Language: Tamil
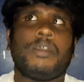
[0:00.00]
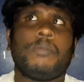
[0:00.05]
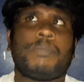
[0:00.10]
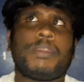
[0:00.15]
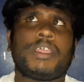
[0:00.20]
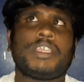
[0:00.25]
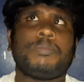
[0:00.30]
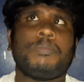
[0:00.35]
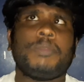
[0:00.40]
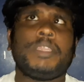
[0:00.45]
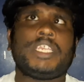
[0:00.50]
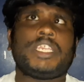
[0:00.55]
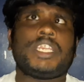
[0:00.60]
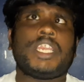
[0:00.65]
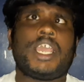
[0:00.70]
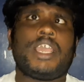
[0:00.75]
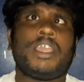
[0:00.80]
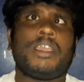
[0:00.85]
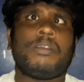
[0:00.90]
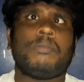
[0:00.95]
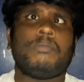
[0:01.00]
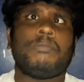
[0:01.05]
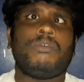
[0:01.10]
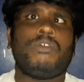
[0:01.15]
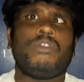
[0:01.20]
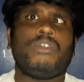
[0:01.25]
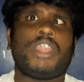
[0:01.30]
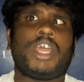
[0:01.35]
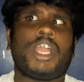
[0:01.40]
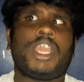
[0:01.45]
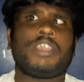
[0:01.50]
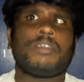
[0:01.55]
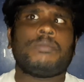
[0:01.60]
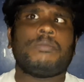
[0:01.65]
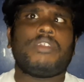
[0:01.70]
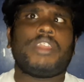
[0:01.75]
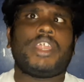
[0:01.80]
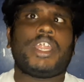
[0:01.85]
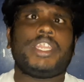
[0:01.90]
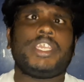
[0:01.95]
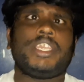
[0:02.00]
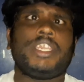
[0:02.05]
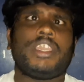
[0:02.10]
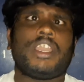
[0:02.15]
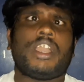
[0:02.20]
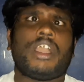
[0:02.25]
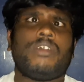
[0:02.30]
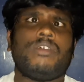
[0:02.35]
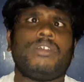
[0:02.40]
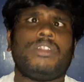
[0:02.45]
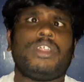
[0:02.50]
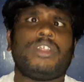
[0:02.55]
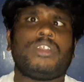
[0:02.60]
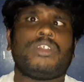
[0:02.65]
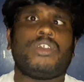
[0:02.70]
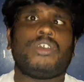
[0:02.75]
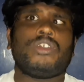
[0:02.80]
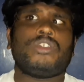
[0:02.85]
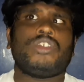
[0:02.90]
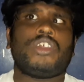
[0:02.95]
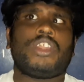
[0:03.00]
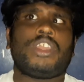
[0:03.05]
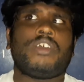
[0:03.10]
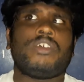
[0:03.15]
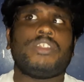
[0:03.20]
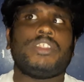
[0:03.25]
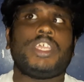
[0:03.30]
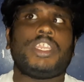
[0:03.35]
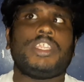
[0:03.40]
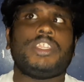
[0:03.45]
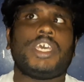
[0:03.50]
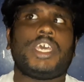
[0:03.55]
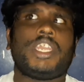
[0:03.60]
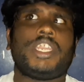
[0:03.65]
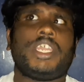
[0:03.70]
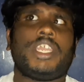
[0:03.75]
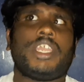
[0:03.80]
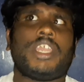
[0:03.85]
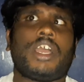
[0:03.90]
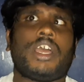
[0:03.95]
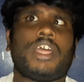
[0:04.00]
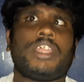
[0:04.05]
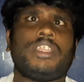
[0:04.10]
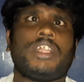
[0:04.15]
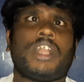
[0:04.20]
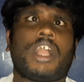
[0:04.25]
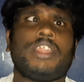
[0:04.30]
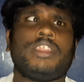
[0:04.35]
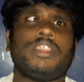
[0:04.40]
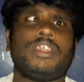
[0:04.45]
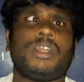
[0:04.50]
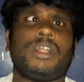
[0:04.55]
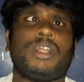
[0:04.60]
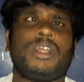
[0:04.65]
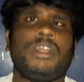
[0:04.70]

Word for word: ப்ரெஸ் மீட்டில் மூணு நாளைக்கு முன்னாடி அவர் கோச்சோட வந்திருந்தார் அந் அந்த